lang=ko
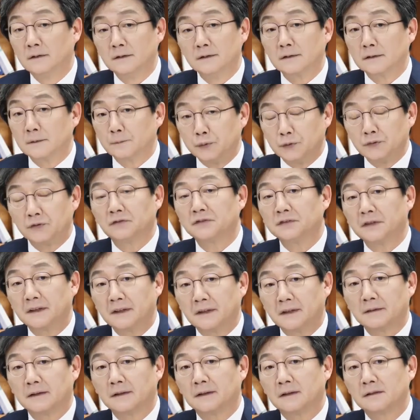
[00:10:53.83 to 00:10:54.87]
저는
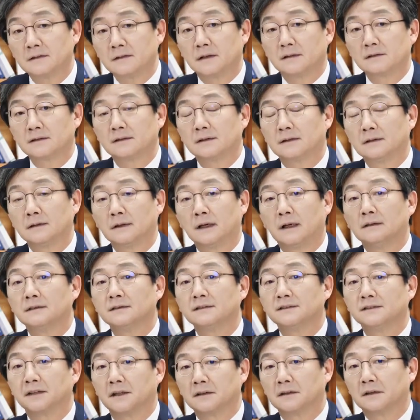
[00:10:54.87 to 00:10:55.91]
부동산에 대한
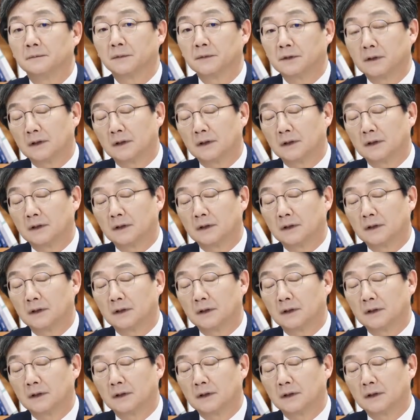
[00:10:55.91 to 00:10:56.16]
적정한 세금,